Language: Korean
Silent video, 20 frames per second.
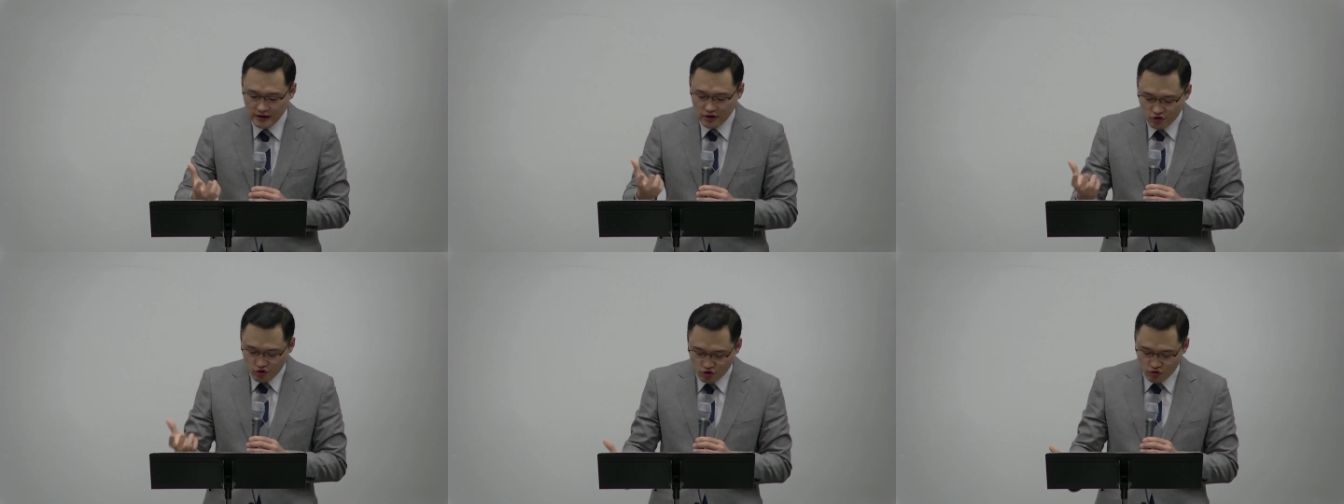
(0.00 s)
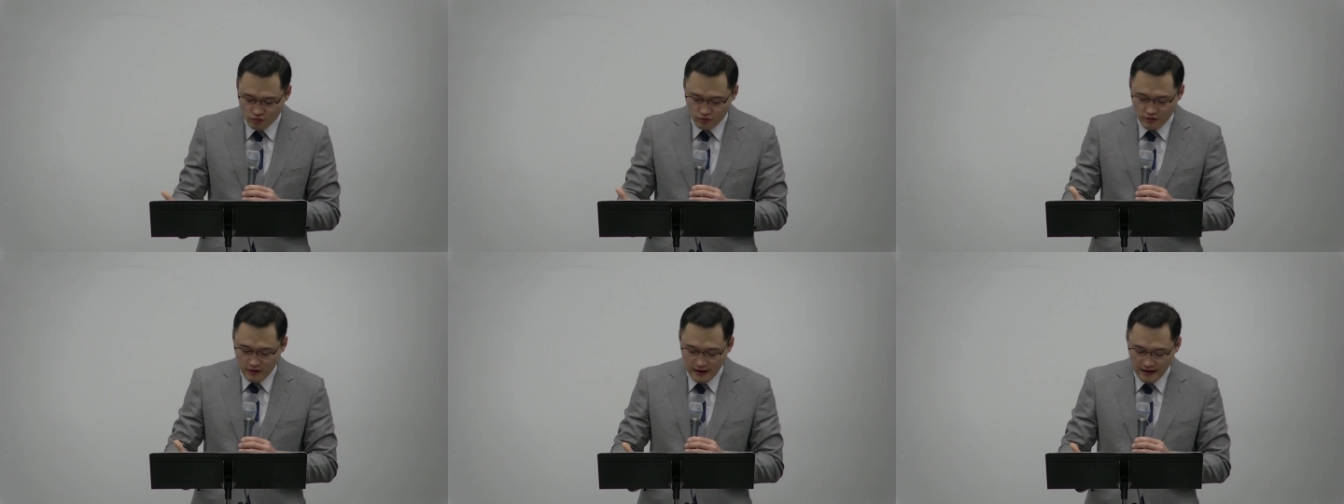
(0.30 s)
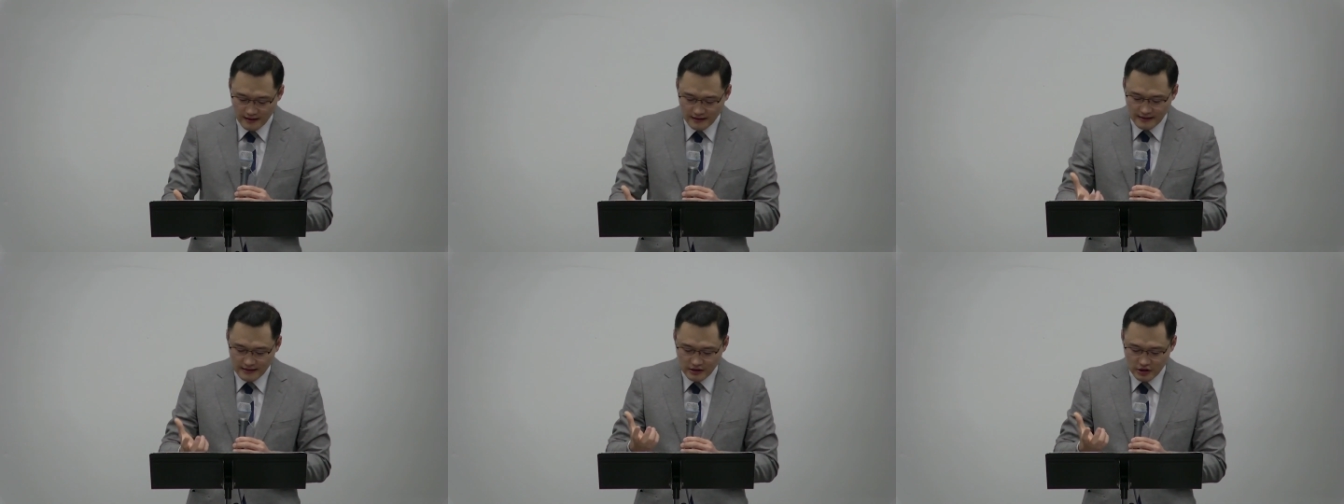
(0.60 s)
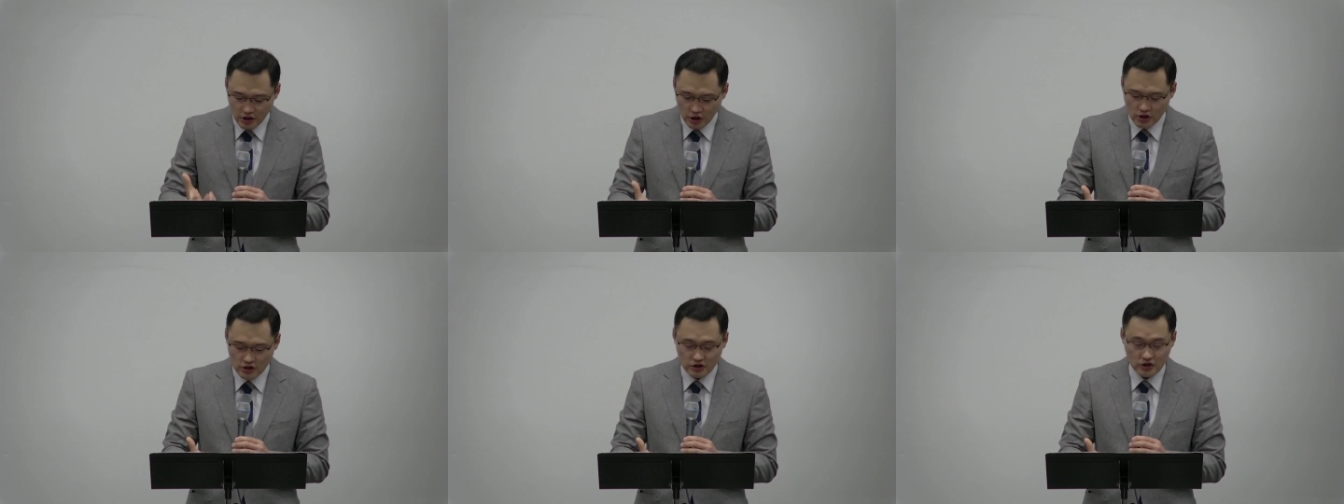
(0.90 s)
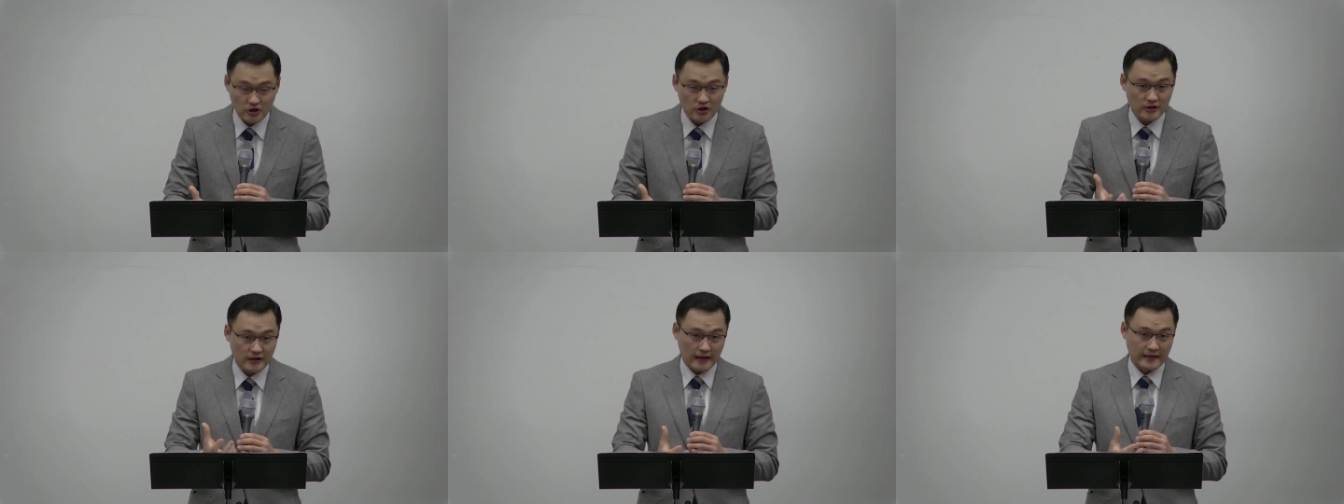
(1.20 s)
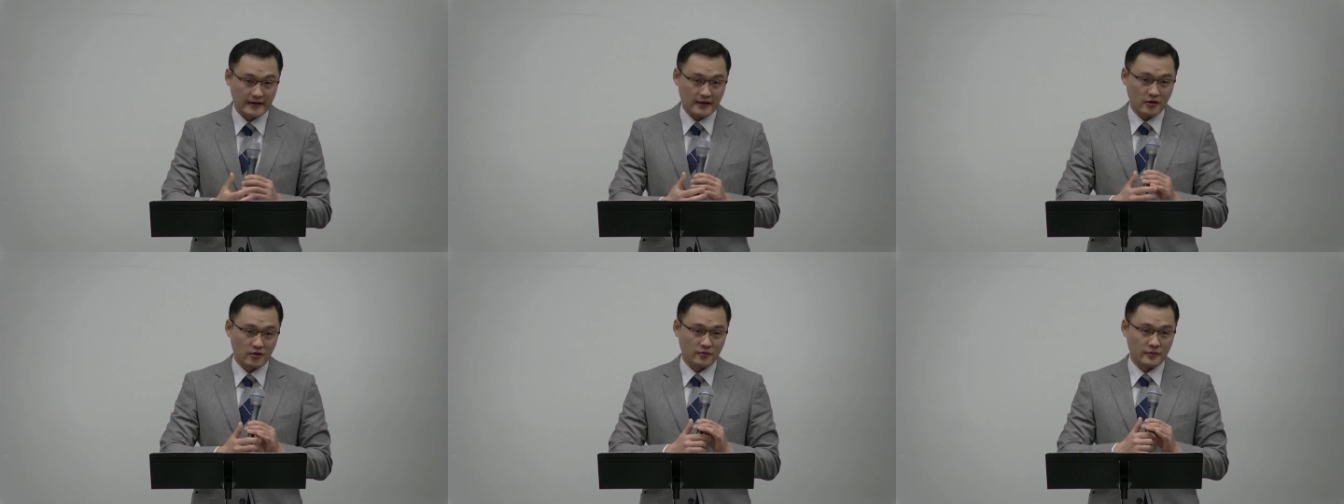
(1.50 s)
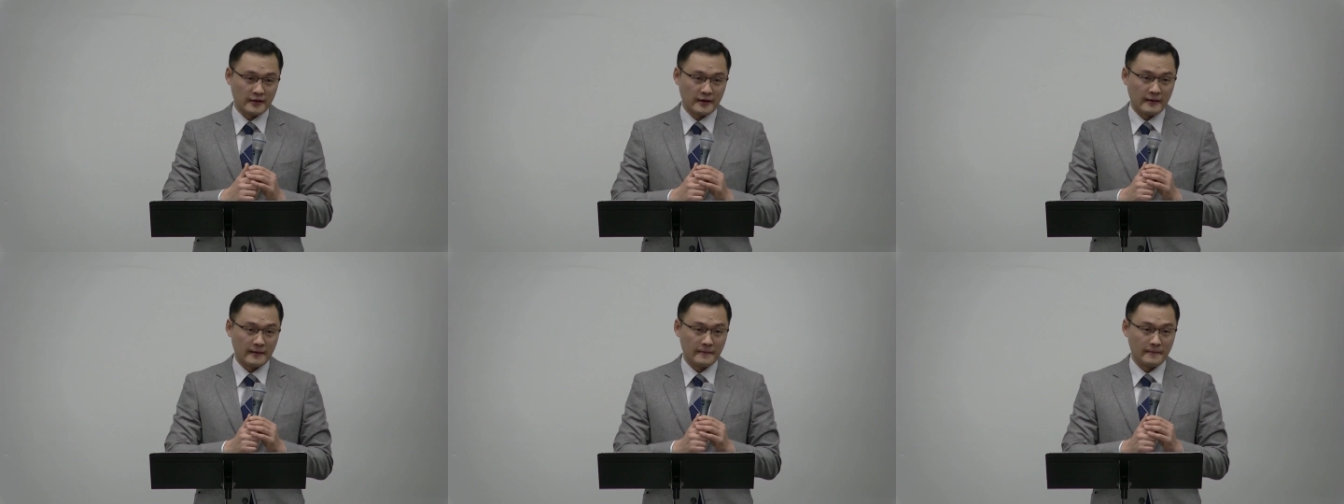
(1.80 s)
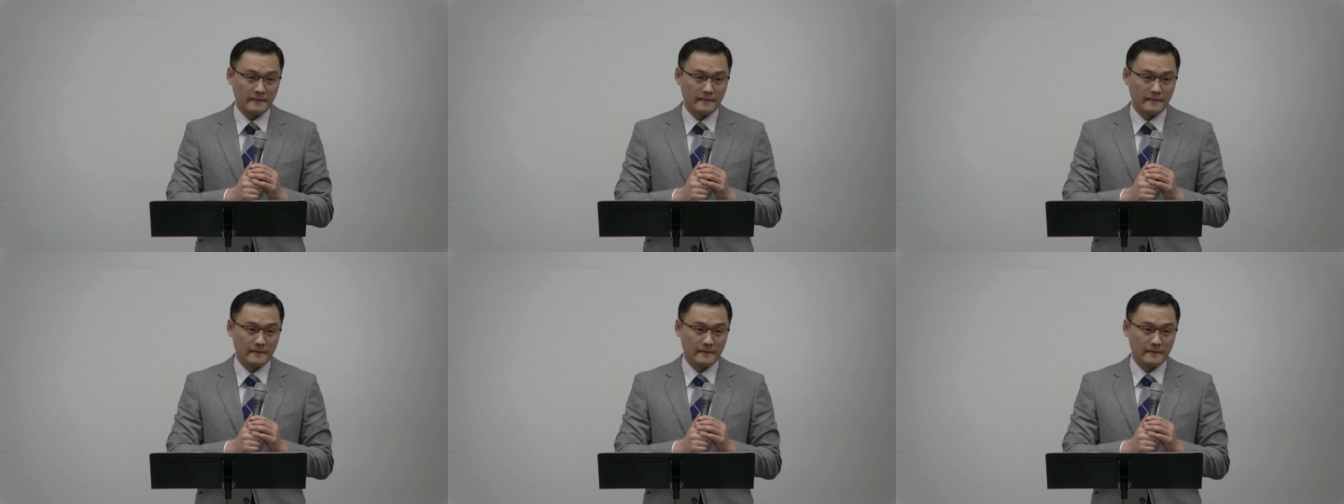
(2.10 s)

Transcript: 유무가 결정이 된다는 겁니다.